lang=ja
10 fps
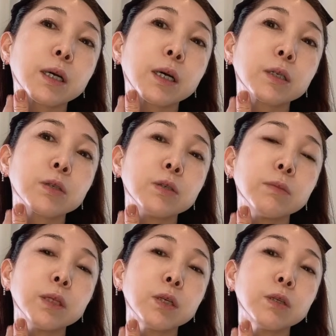がら緩
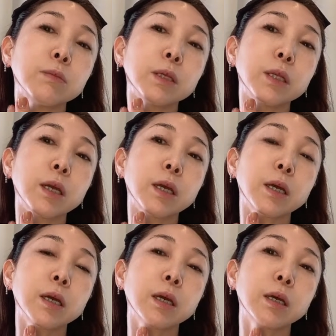めて緩め
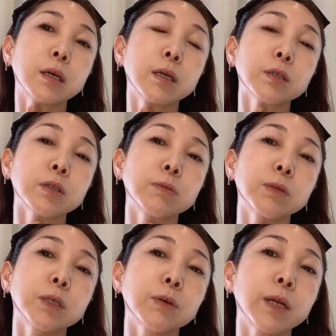て
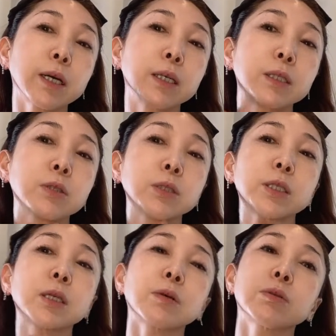首のラインそし
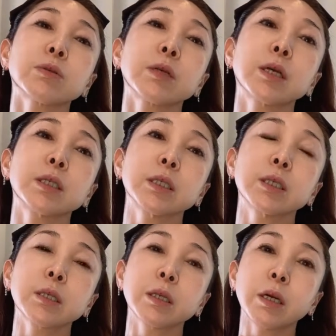て鎖骨のライン
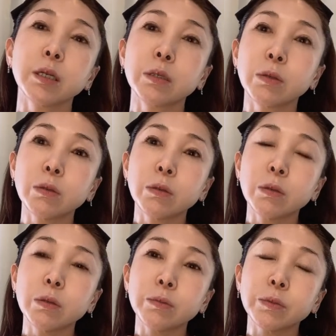しっかり
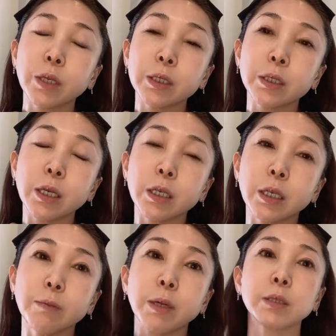と出してい
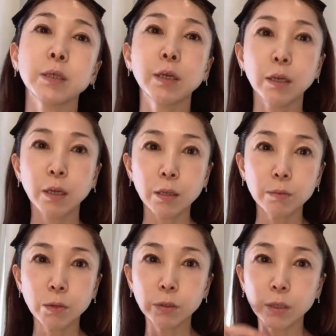きますはい
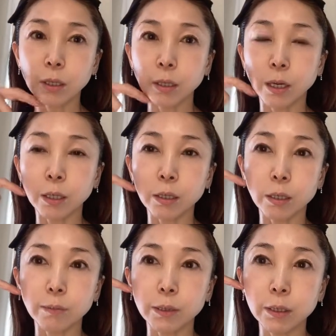もうこのだけで上がって
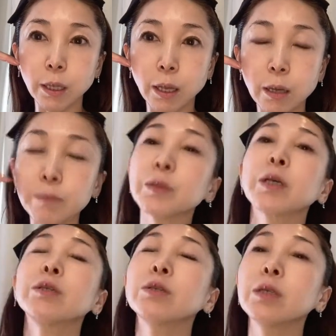きますね
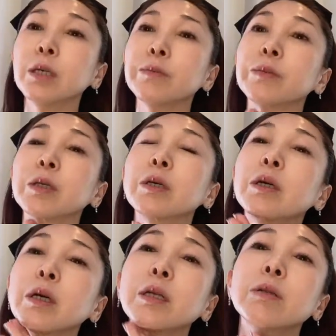次
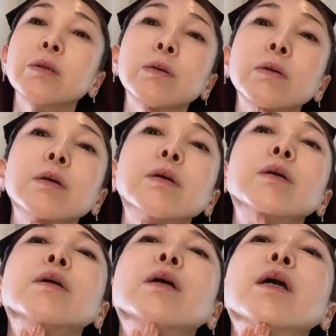えっと
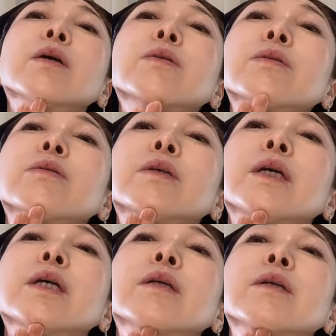顎の
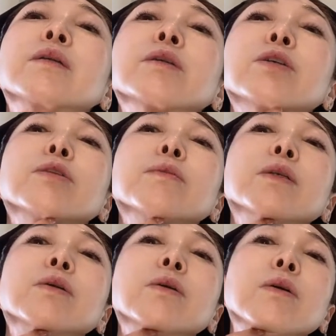ライン首
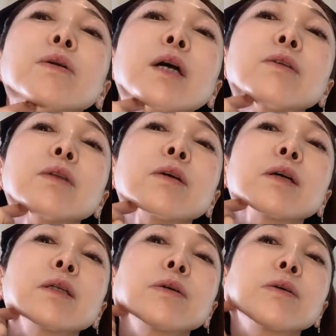のここたるんでる
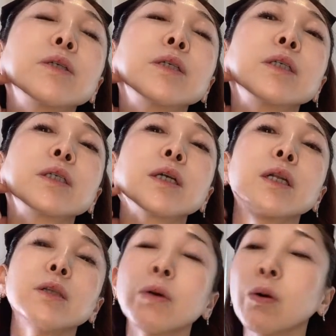方ここしっか
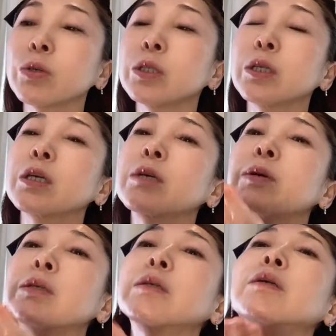りとほぐしていきます